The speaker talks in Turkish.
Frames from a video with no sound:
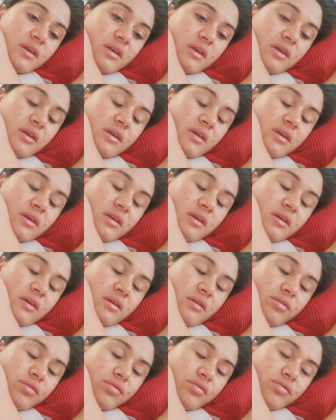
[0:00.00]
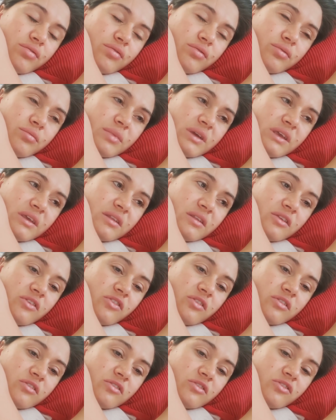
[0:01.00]
Uf, makine çalışacak
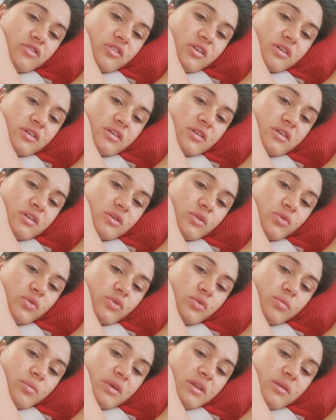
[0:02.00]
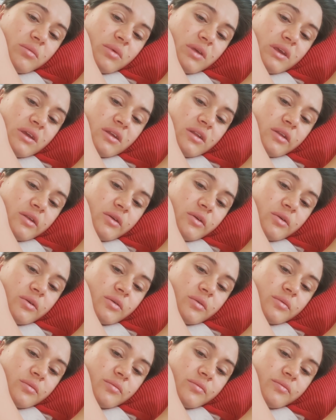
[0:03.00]
iki tur beni bekliyor
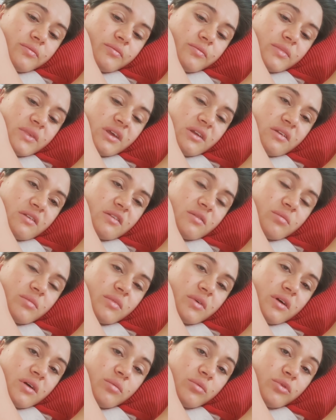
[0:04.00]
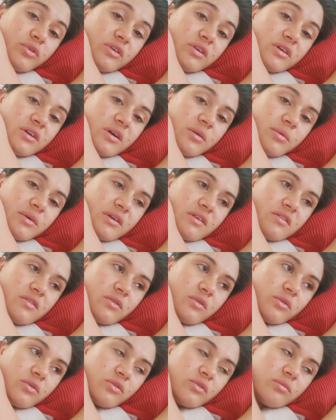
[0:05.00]
terasımı halbuki yıkamak istiyordum o da
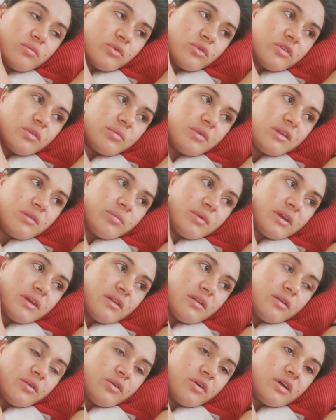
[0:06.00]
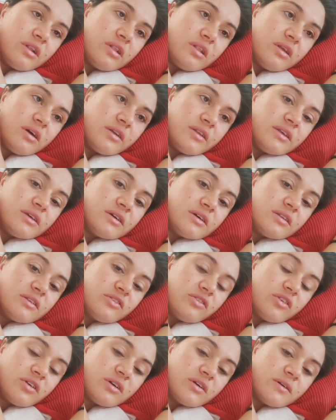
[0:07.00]
beni bekliyor halılar yıkanacak
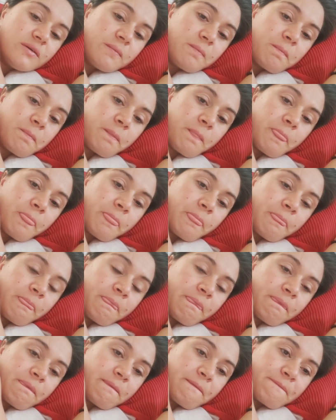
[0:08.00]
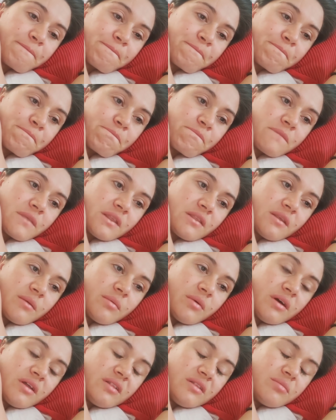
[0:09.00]
tabi halı malı
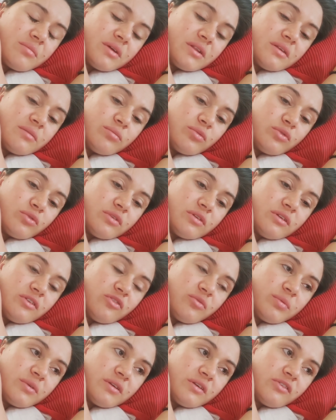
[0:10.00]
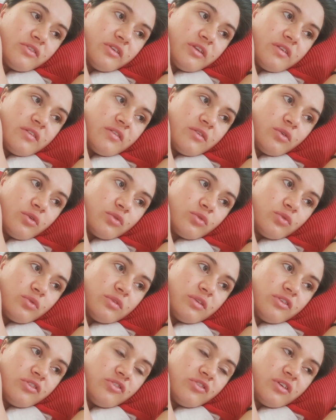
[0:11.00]
bunların hiçbirinin acelesi yok dün de çiçeklerimi
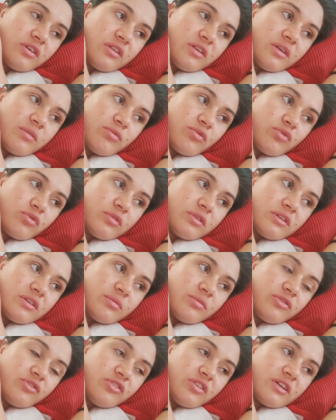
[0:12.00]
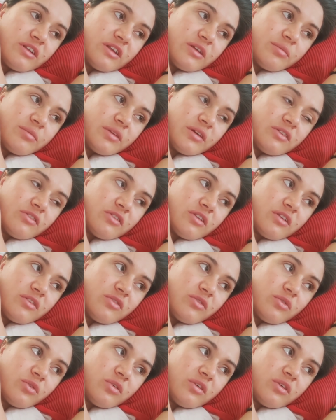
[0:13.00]
suladım çiçeklerimde acelesi yok ama